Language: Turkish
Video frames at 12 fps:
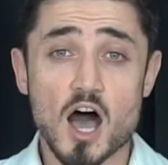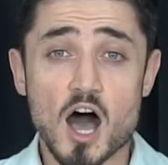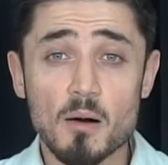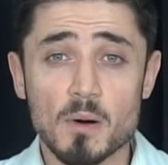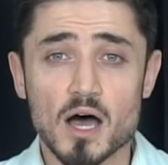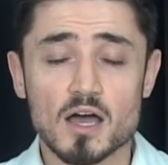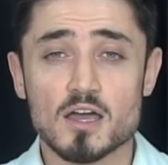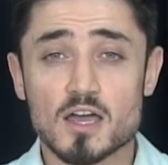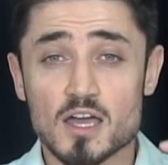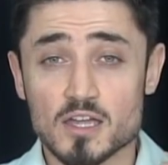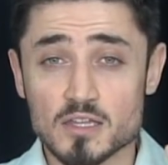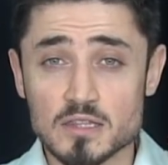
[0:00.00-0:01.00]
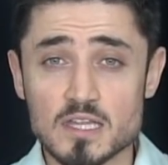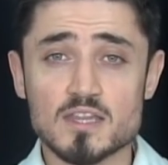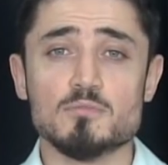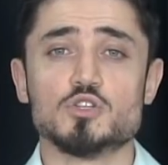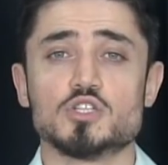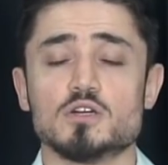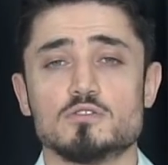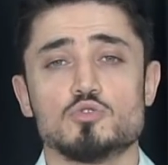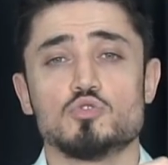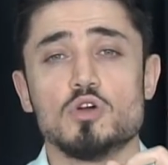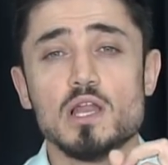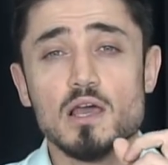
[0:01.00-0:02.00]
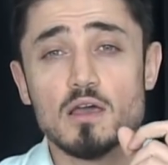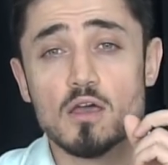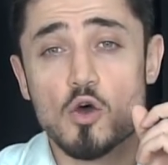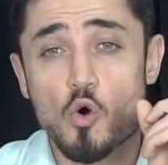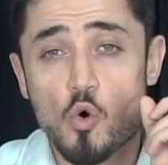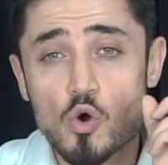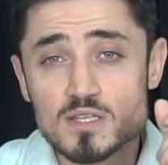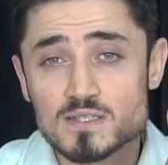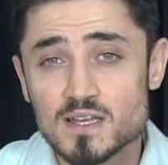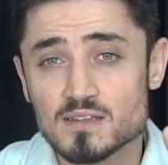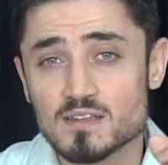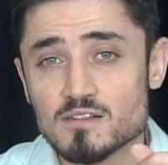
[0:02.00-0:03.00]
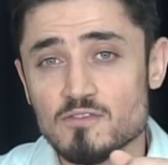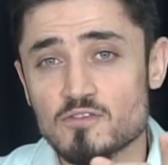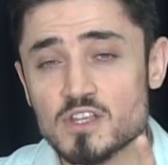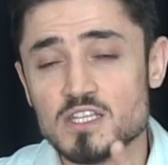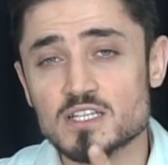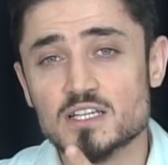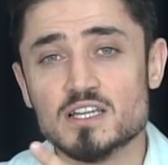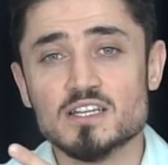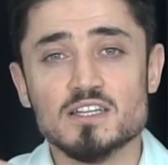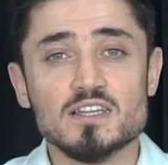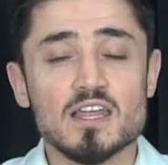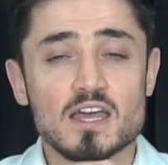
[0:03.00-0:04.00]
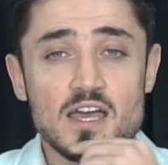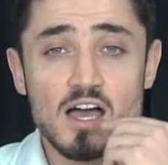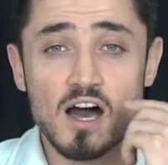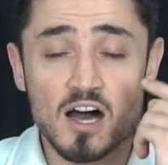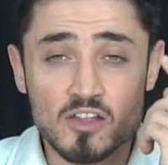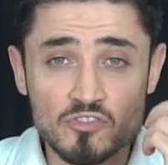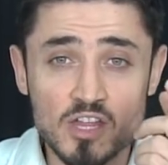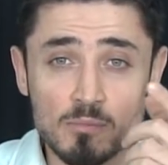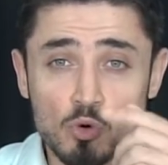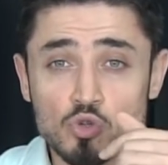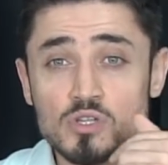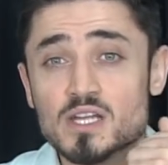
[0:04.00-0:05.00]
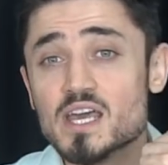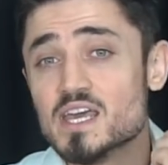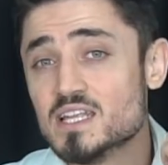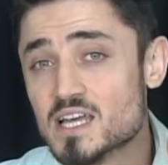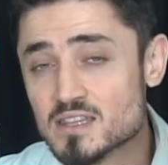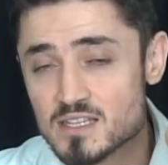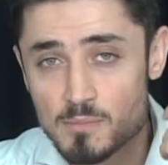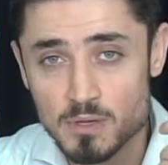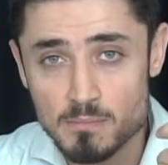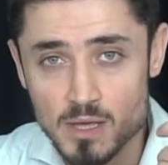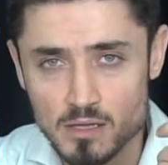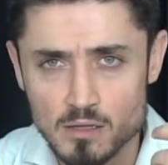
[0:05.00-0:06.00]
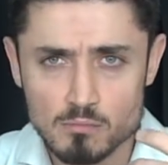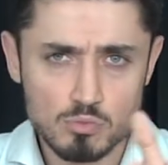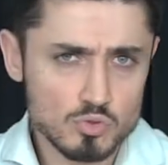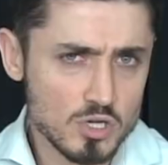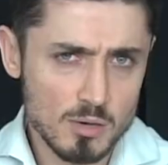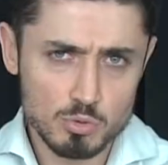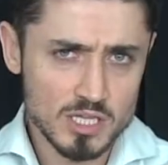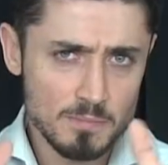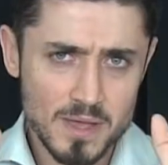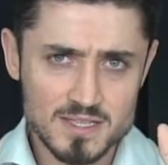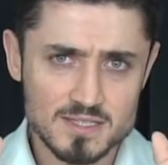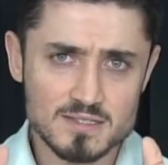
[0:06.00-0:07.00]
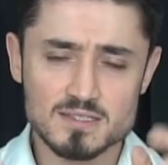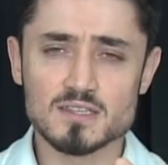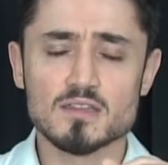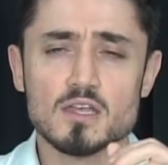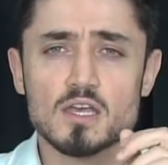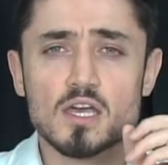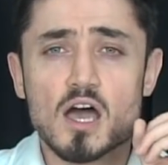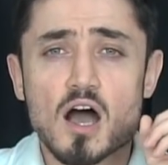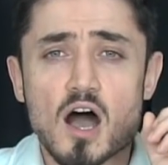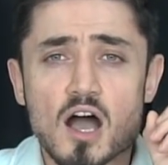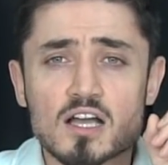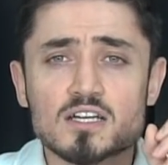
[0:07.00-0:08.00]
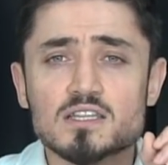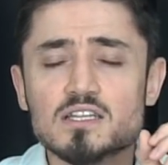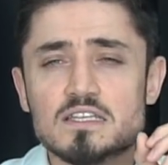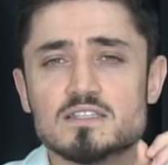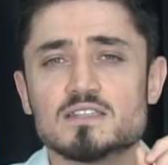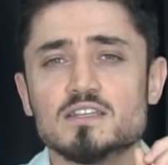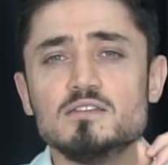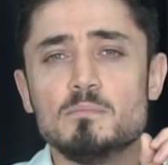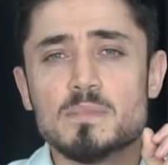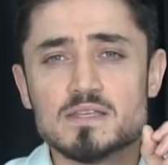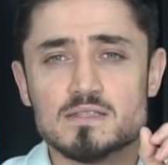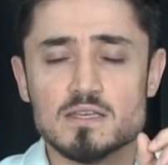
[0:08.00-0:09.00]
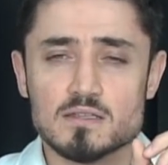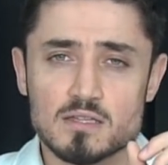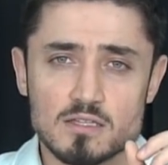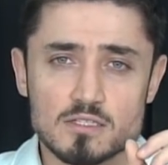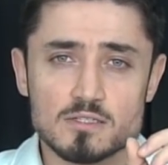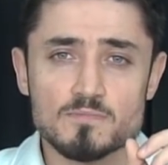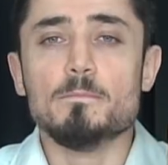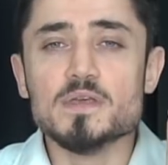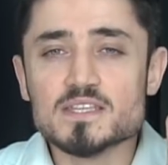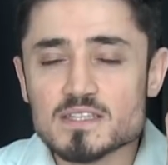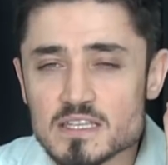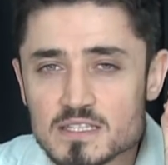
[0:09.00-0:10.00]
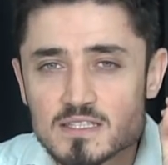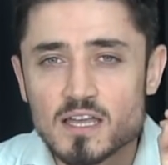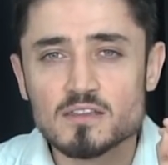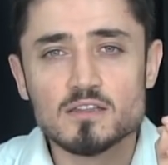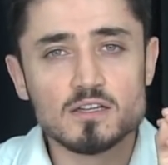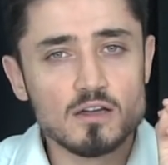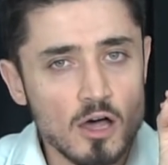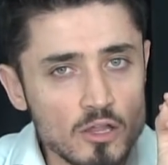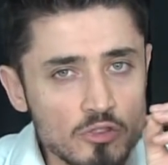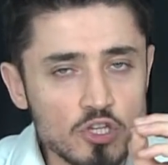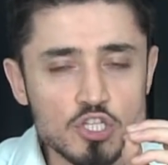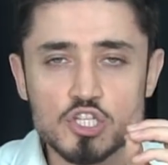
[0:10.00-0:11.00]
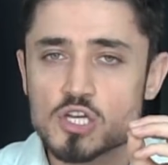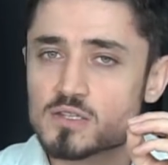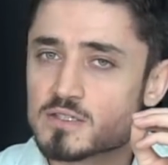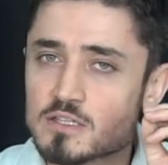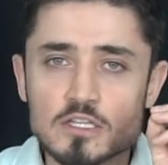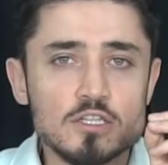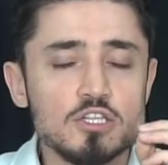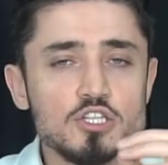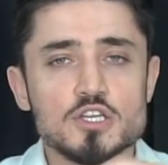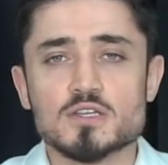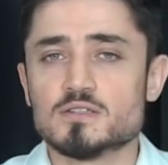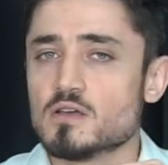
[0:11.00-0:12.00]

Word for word: Ama ne demişti Aristotel'e? O insanların fikirlerini de anlayıp onları eğlendirebilmek, bunu kabul etmek sizin akıllı insanın meziyetidir. Biz insanları anlayacağız, dinleyeceğiz,